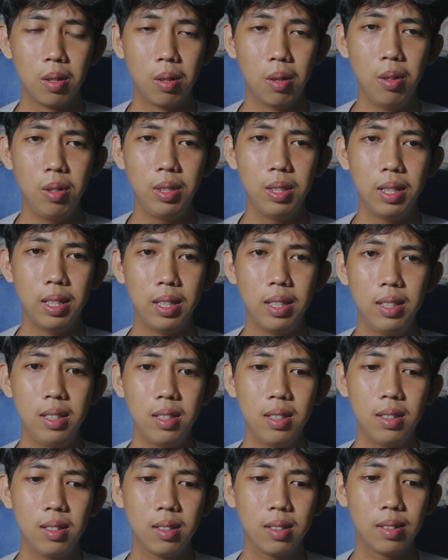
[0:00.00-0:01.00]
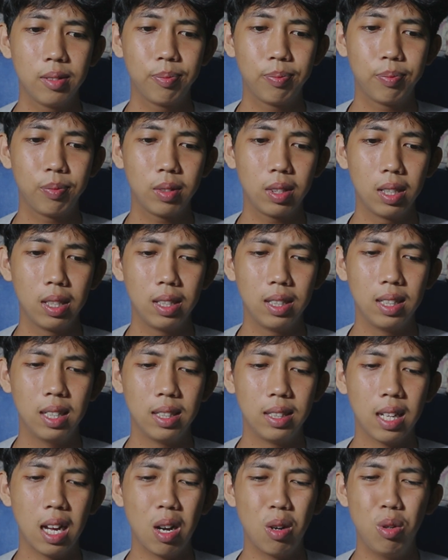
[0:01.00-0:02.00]
Oke okay.
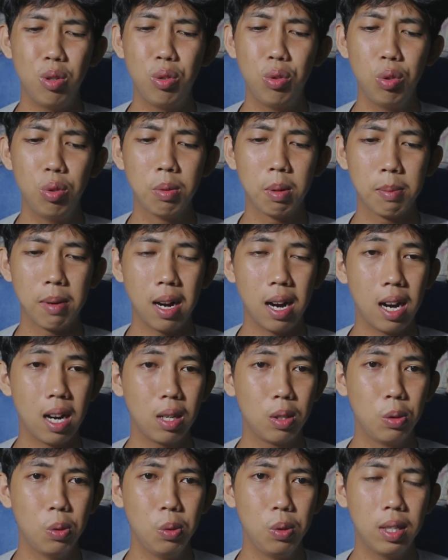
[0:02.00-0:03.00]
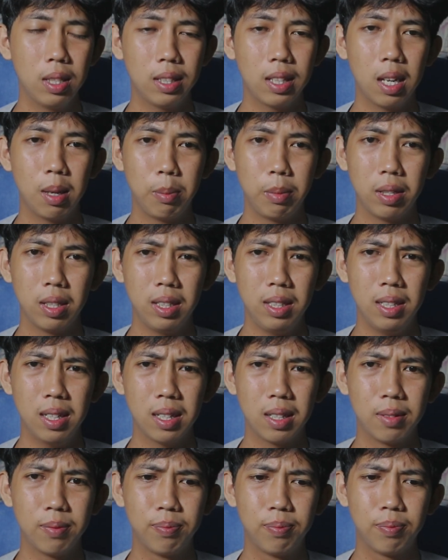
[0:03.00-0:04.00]
Gak tahu tuh mama aku kata
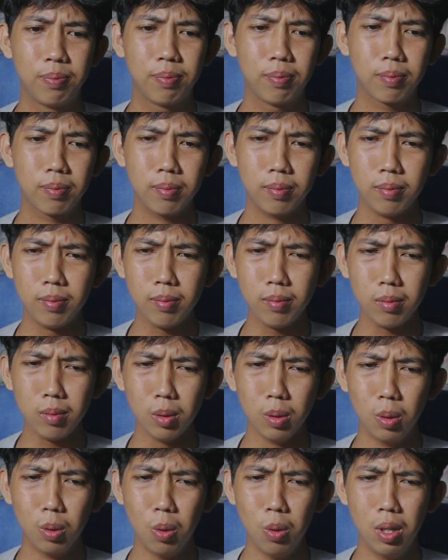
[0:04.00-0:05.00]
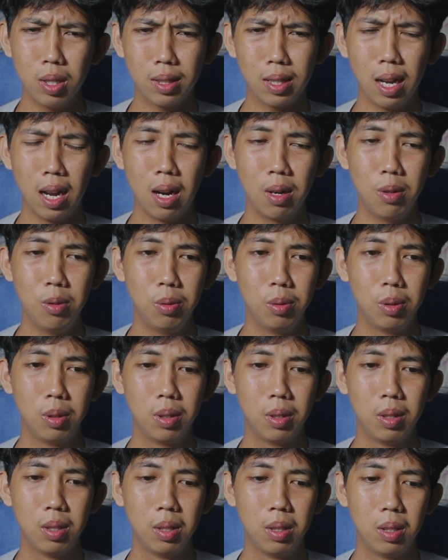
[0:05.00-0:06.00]
Amelia Kok gak tahu?
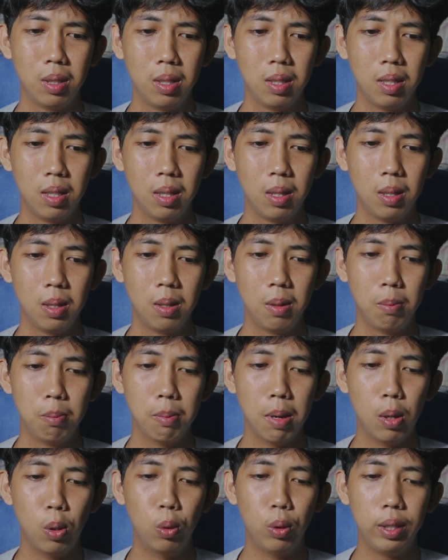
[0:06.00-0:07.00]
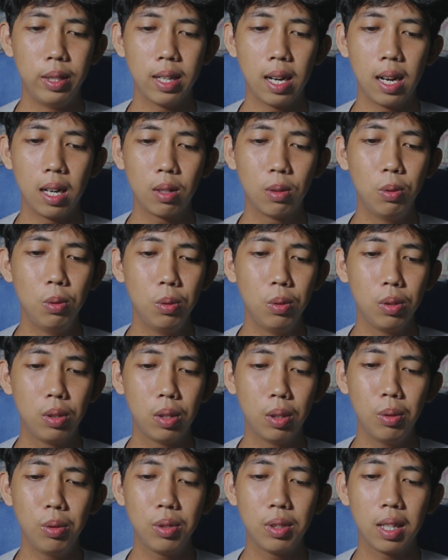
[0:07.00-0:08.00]
Bangunin aku
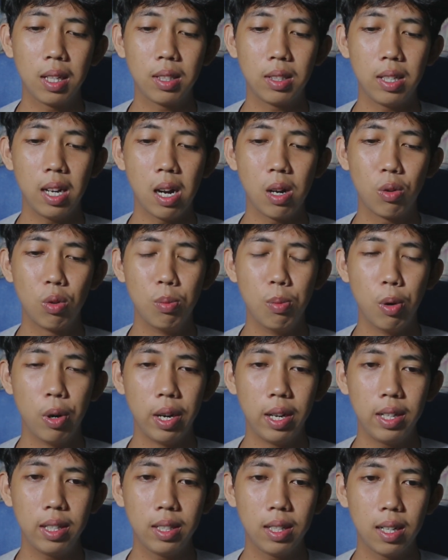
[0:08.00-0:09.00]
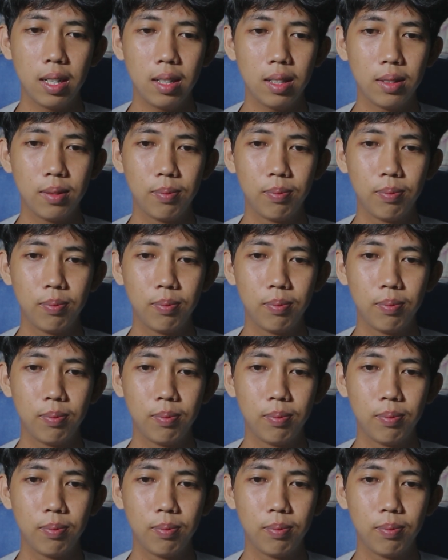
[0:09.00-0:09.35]
terus ngasih aku boneka